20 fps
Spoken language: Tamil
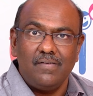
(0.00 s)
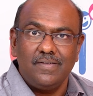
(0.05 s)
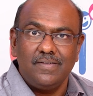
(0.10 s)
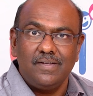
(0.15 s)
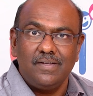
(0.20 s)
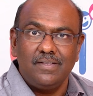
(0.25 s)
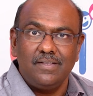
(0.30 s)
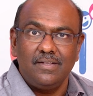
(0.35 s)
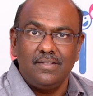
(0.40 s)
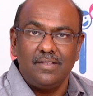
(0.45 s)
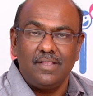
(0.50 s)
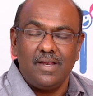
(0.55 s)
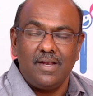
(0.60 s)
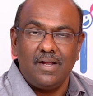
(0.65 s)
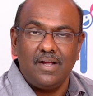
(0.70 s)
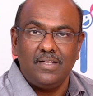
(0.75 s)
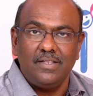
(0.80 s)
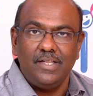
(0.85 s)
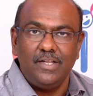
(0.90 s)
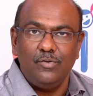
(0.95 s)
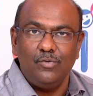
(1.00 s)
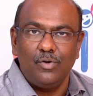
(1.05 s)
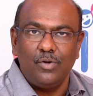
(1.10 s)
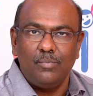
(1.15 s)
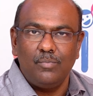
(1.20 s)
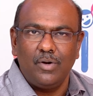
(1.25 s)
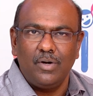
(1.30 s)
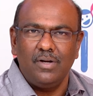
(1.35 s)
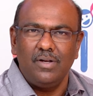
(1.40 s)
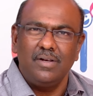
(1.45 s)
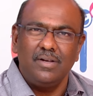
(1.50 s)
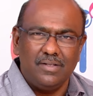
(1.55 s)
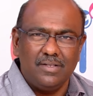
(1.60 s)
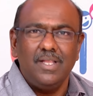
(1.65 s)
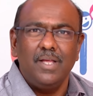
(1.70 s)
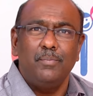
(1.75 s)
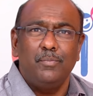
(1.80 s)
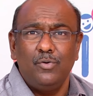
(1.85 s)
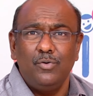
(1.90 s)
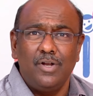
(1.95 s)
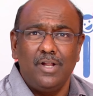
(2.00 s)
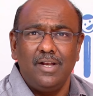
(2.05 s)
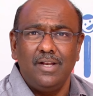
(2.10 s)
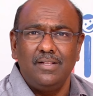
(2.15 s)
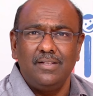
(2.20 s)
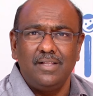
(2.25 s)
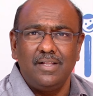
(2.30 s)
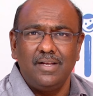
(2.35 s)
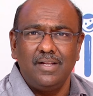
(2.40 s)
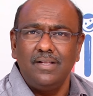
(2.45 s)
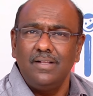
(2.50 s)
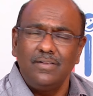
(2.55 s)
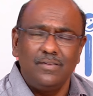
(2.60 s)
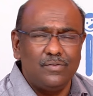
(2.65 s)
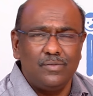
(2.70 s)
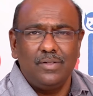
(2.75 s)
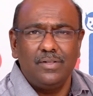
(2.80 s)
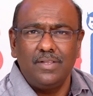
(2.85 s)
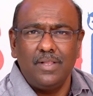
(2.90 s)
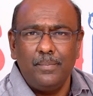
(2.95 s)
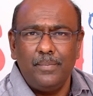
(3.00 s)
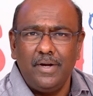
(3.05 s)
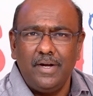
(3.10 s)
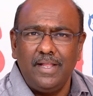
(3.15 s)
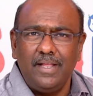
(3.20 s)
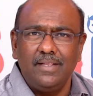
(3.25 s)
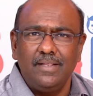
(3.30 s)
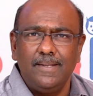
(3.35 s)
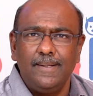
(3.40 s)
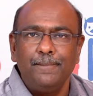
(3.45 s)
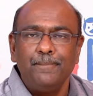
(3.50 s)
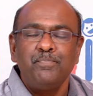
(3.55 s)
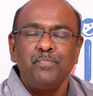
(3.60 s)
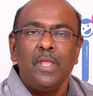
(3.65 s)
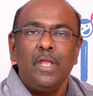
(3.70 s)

அவசரத்துக்கு திறக்காத இன்னொரு பாட்டில் இருக்குது எப்பவும் நல்லது தானே ஸோ தப்பு கிடையாது